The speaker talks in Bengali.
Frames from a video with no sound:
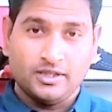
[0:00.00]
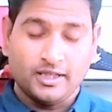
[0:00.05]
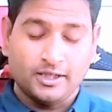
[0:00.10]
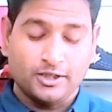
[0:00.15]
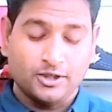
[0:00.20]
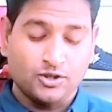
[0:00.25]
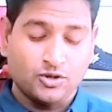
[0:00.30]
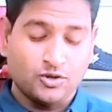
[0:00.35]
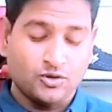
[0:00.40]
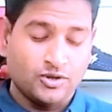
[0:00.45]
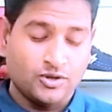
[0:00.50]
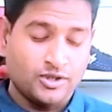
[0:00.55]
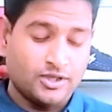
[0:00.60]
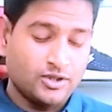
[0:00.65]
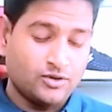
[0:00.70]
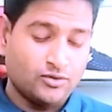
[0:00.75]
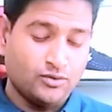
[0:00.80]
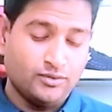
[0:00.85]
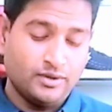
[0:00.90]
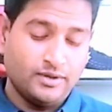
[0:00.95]
তাদের জন্য এটা
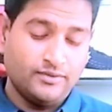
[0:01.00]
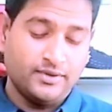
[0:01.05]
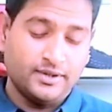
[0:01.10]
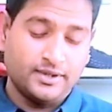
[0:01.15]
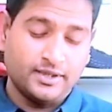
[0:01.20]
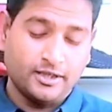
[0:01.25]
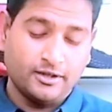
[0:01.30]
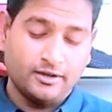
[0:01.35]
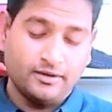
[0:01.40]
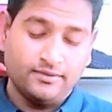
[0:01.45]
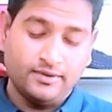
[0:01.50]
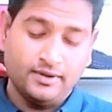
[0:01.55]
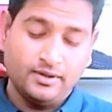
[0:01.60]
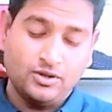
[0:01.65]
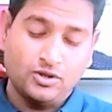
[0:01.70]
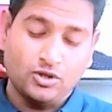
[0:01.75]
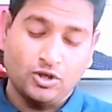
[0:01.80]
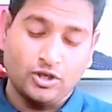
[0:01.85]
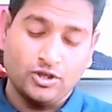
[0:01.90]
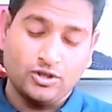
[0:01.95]
খুবই বেটার হবে
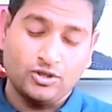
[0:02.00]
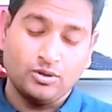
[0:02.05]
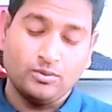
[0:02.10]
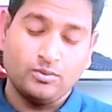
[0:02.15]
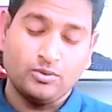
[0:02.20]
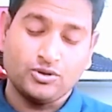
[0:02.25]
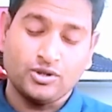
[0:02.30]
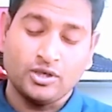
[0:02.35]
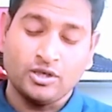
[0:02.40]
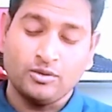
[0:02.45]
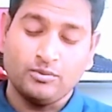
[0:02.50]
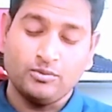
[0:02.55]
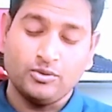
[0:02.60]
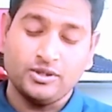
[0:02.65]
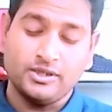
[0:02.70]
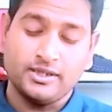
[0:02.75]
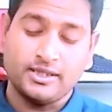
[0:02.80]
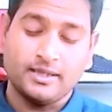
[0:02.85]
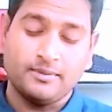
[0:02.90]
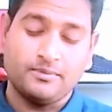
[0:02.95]
ছয়শো পঁচানব্বই
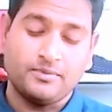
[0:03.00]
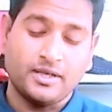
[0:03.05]
টাকা